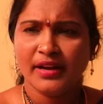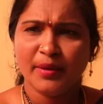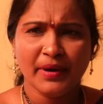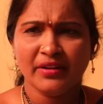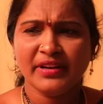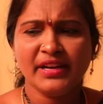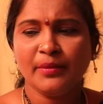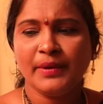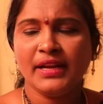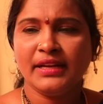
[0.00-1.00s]
నా పడవ
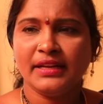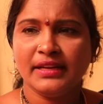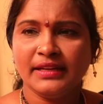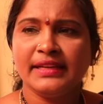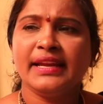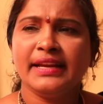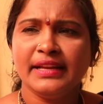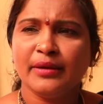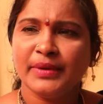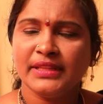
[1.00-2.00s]
నడపడానికి
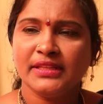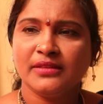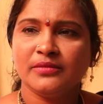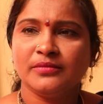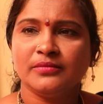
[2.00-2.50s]
నీకేంటి అభ్యంతరం